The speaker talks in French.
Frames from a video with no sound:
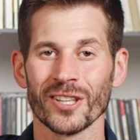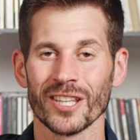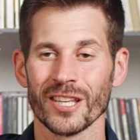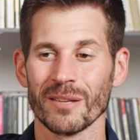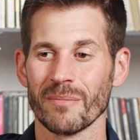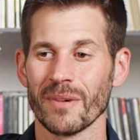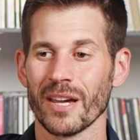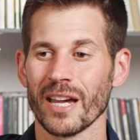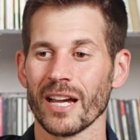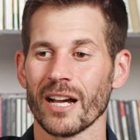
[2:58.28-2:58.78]

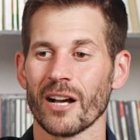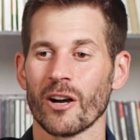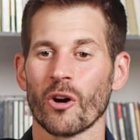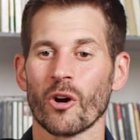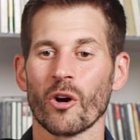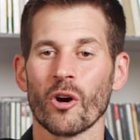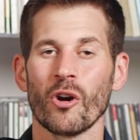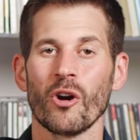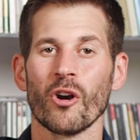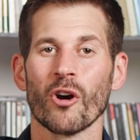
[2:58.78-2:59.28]
guillemets,
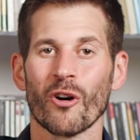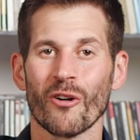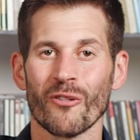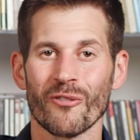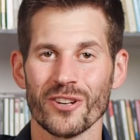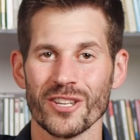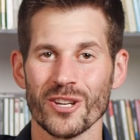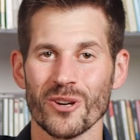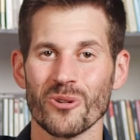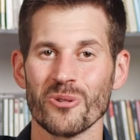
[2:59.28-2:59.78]
leur
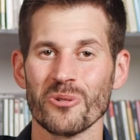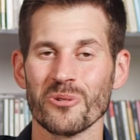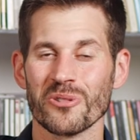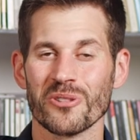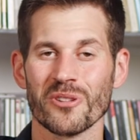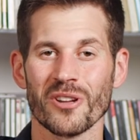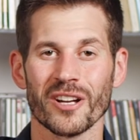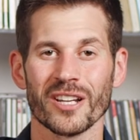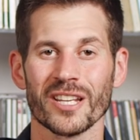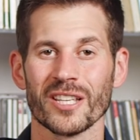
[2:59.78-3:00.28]
renvoyer aux
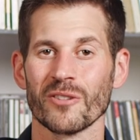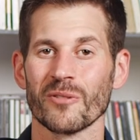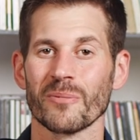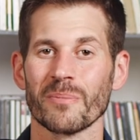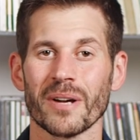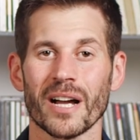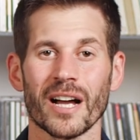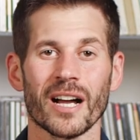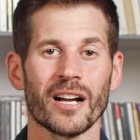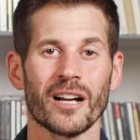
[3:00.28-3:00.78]
losers qui n'ont
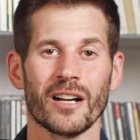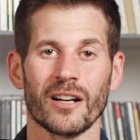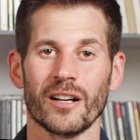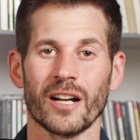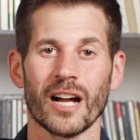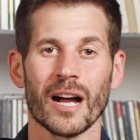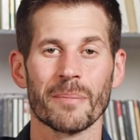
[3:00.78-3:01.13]
pas euh,